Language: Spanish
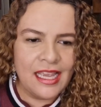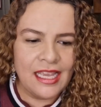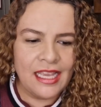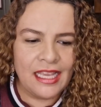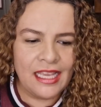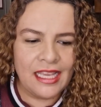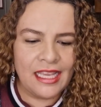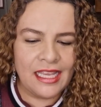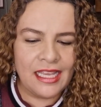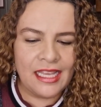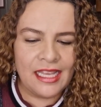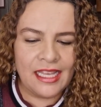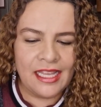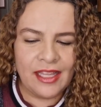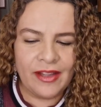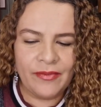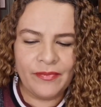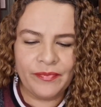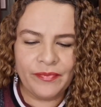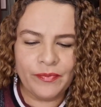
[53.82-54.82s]

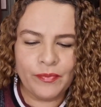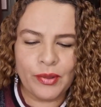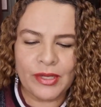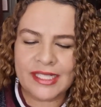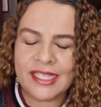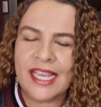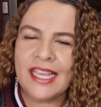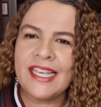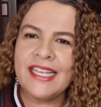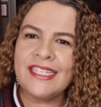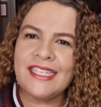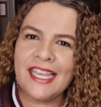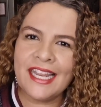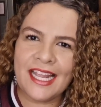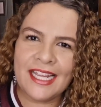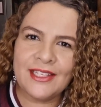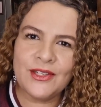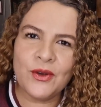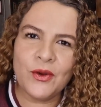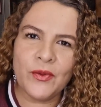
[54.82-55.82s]
y pues, ¿qué
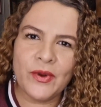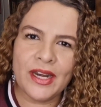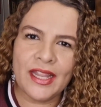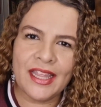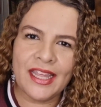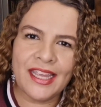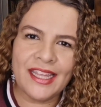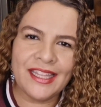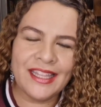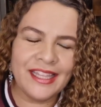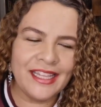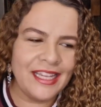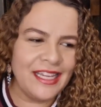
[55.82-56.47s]
quisiera yo, verdad?